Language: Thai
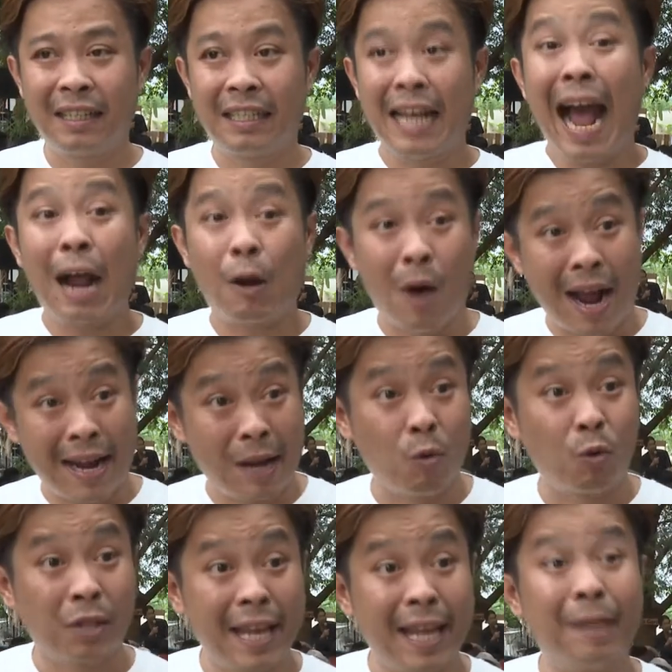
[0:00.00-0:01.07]
ยากกว่าใน
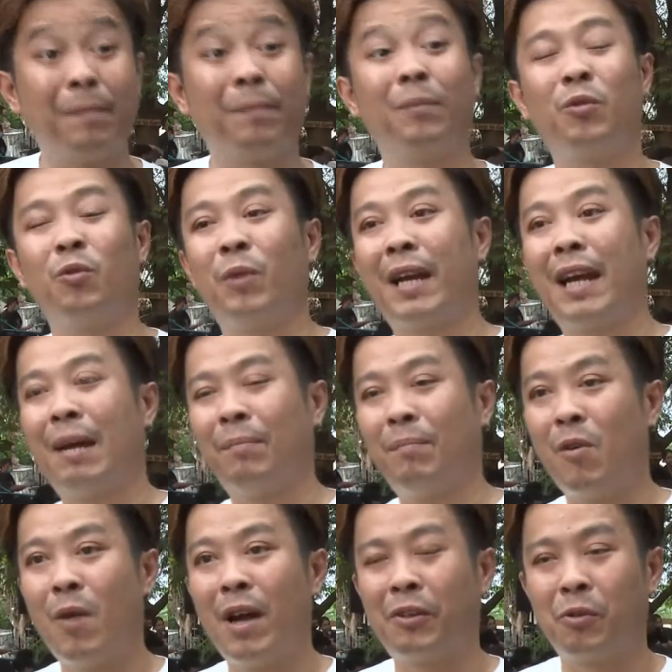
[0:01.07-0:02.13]
กรุงเทพถูกไหมครับ
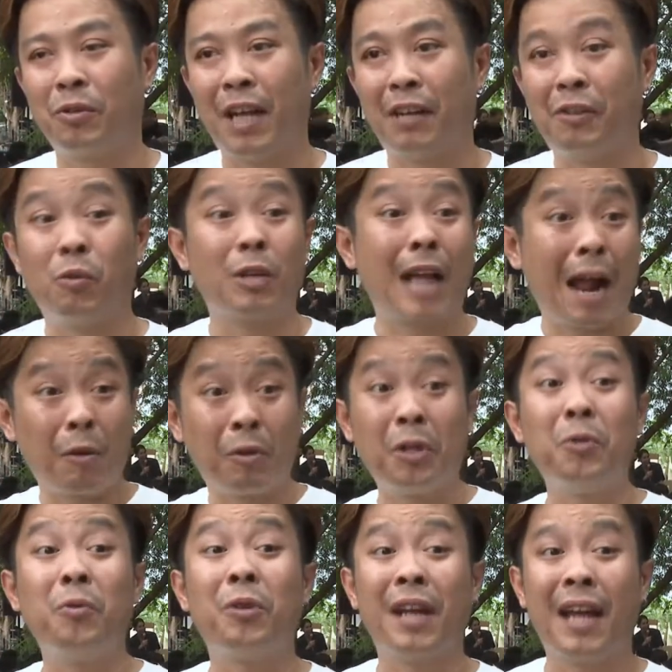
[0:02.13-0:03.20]
เพราะว่าส่วนใหญ่แล้วศูนย์การอยู่
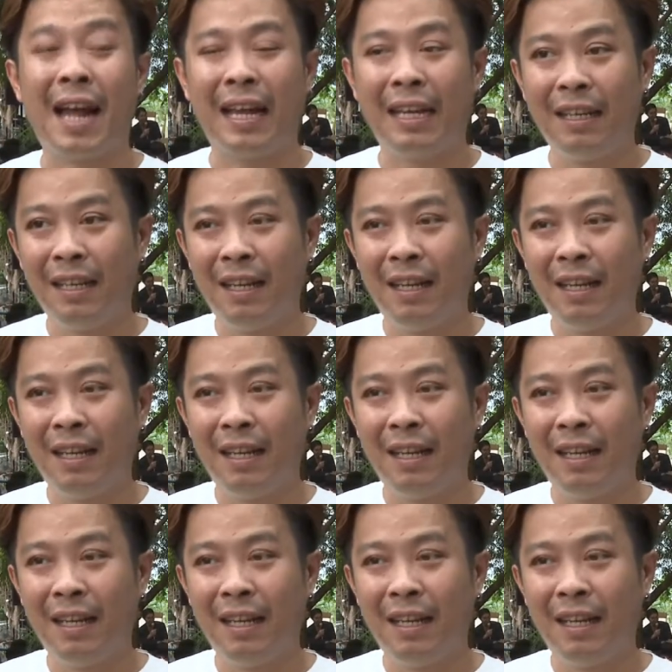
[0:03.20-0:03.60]
ที่นู่นนะฮะ